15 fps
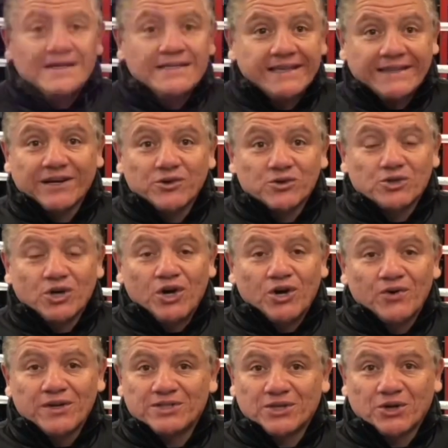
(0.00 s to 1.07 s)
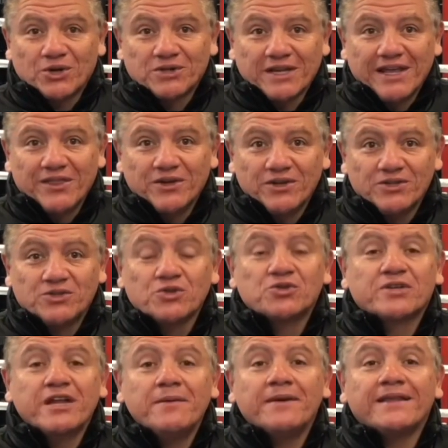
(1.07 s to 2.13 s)
Si te gustó nuestro contenido,
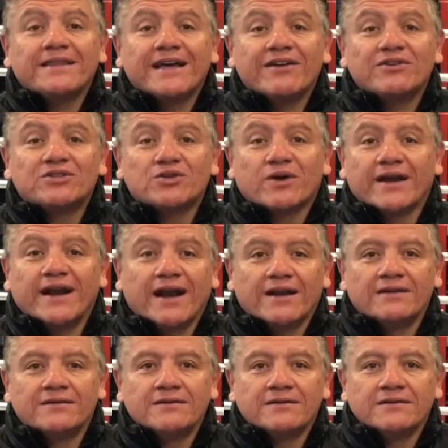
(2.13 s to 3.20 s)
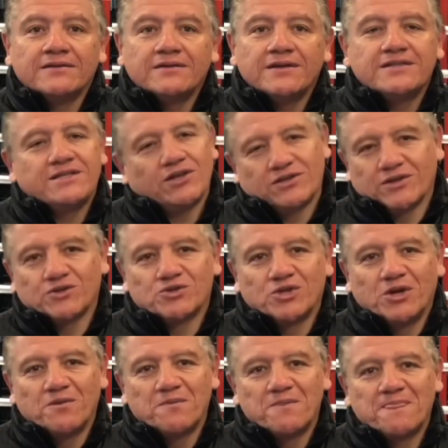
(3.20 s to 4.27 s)
suscríbete a nuestro canal. Y si no te
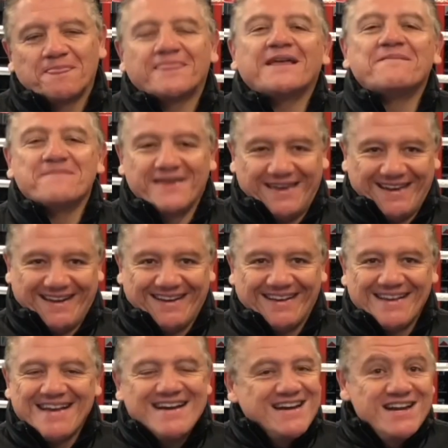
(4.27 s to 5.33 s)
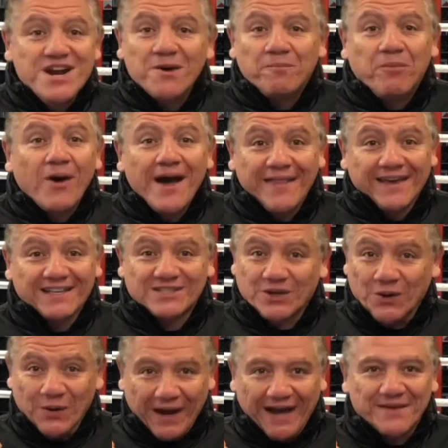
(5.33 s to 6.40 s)
gustó, también. No puedes
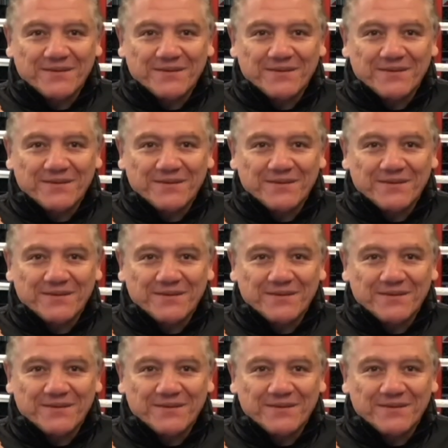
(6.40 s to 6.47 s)
jugar